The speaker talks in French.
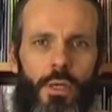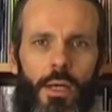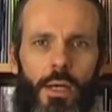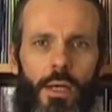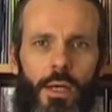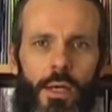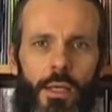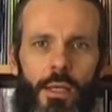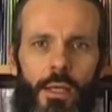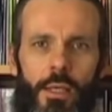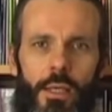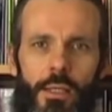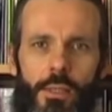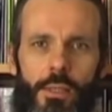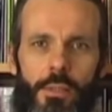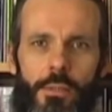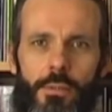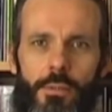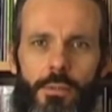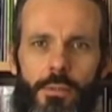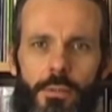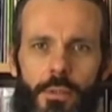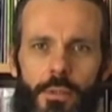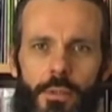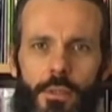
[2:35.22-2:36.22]
Ré,
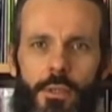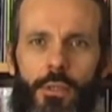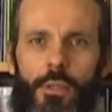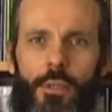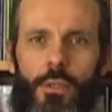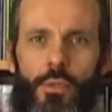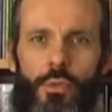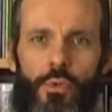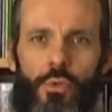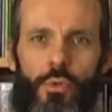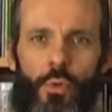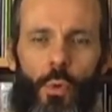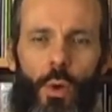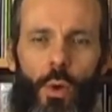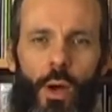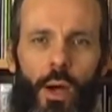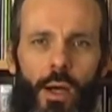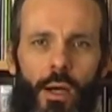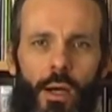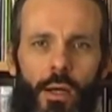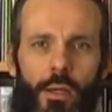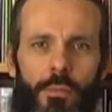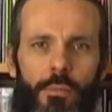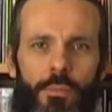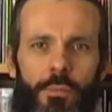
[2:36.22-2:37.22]

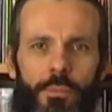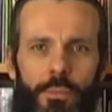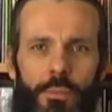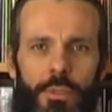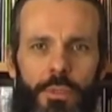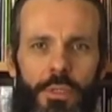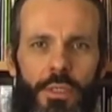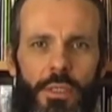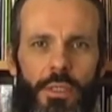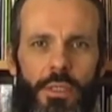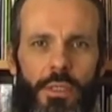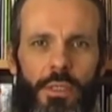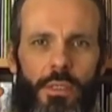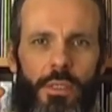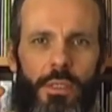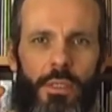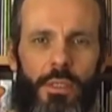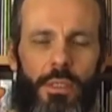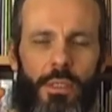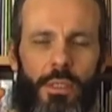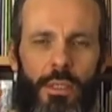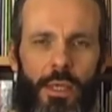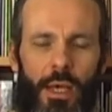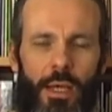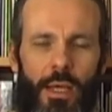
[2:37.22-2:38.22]
3 Mi,
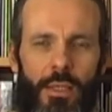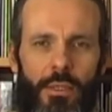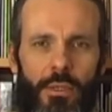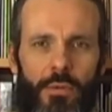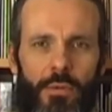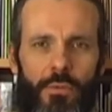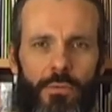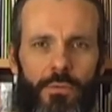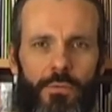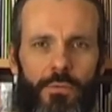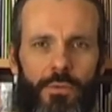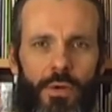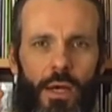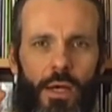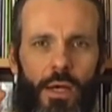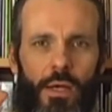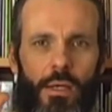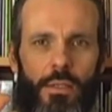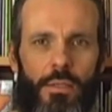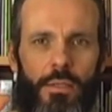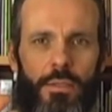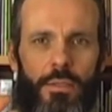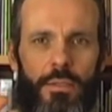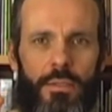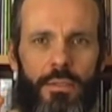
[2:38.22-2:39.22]
4
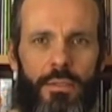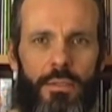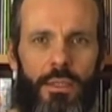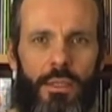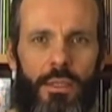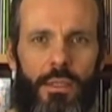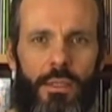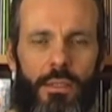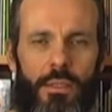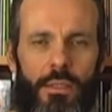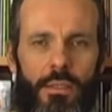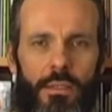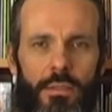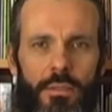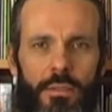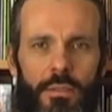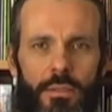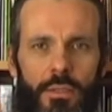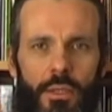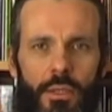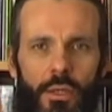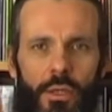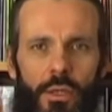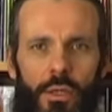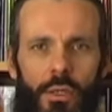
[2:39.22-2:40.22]
Fa, 5
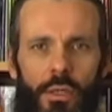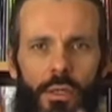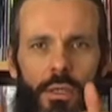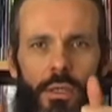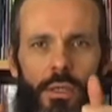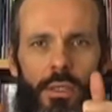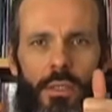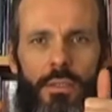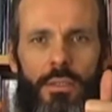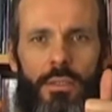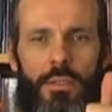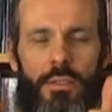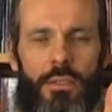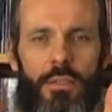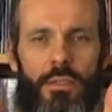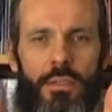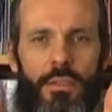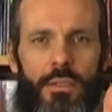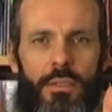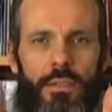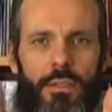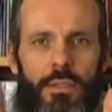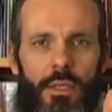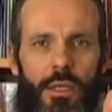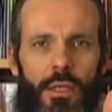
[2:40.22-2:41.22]
Sol,
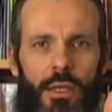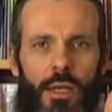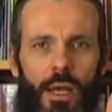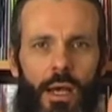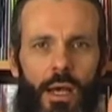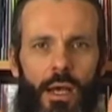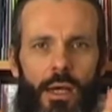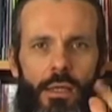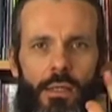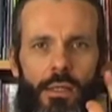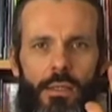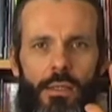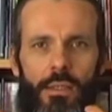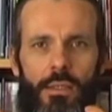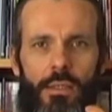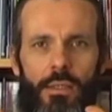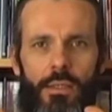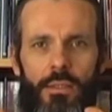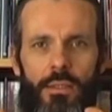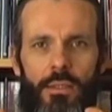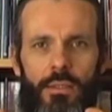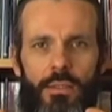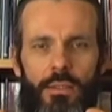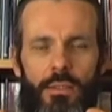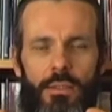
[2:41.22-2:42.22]
6 La,
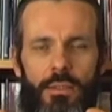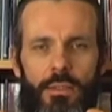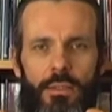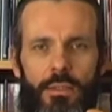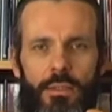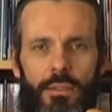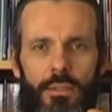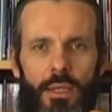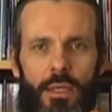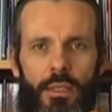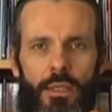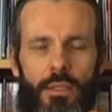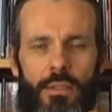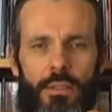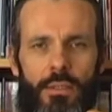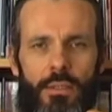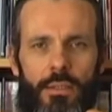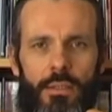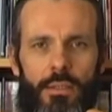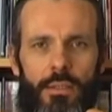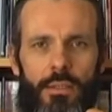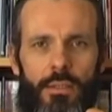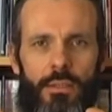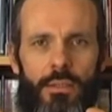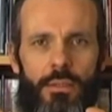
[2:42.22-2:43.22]
7
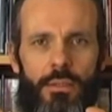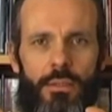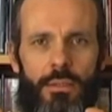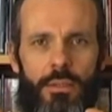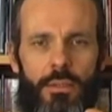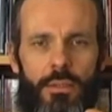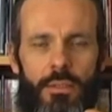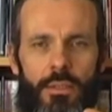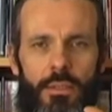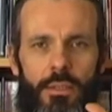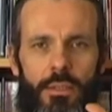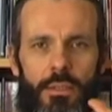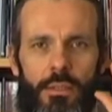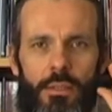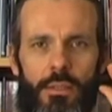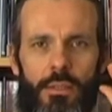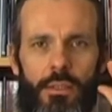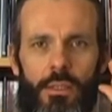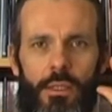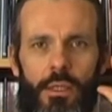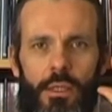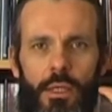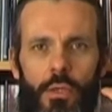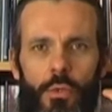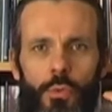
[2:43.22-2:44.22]
Si
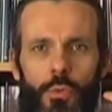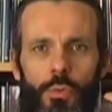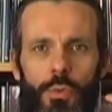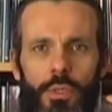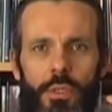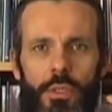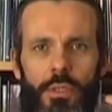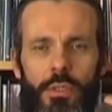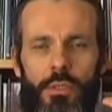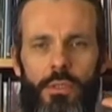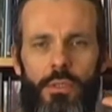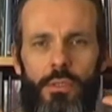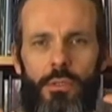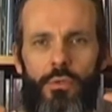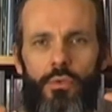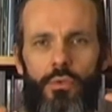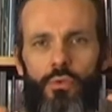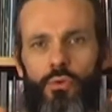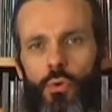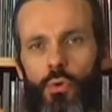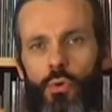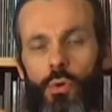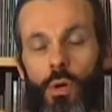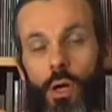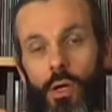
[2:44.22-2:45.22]
et 8
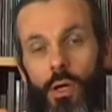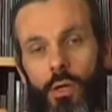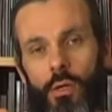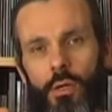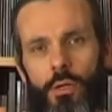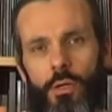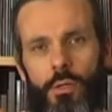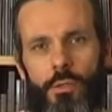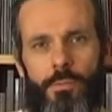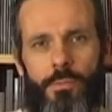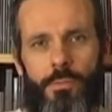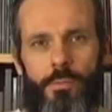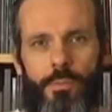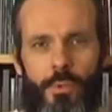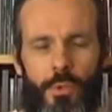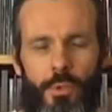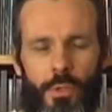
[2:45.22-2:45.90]
Do encore.